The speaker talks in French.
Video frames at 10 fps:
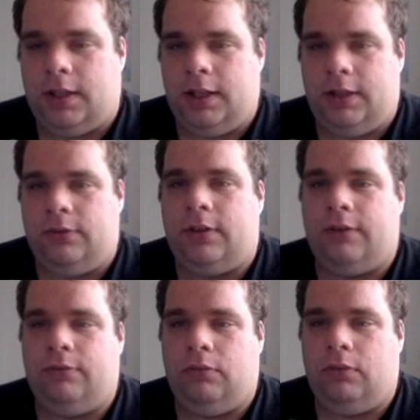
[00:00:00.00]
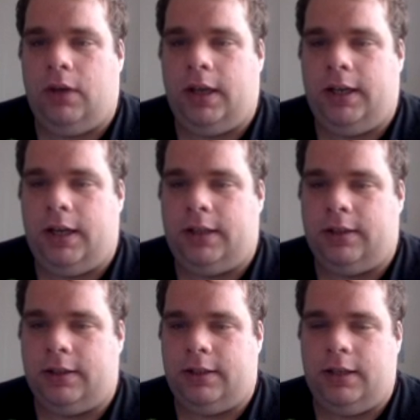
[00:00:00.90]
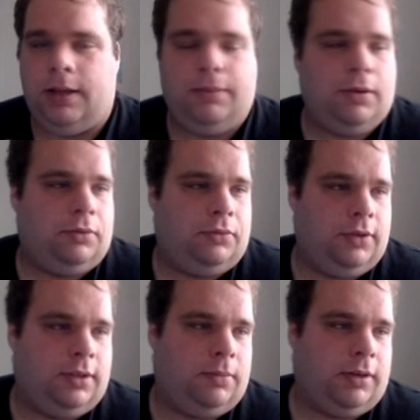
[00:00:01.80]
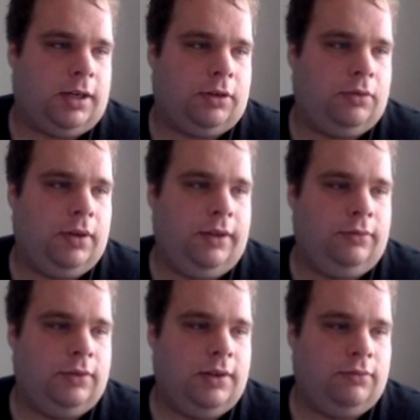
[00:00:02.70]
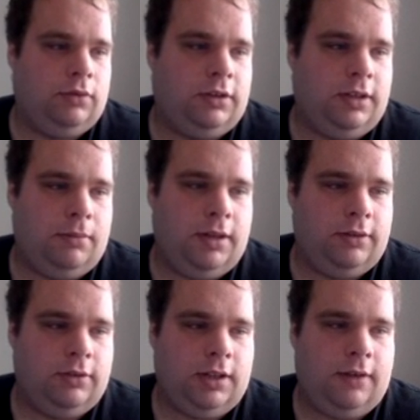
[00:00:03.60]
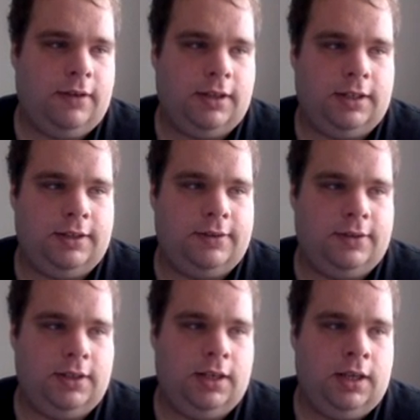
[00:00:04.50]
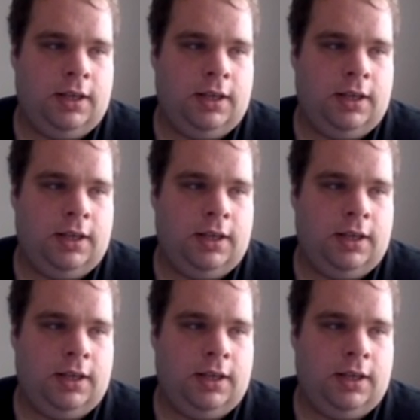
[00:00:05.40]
et nous avons un calque qui est apparu ici, qui s'appelle 1, Nous avons notre tablette de travail ici,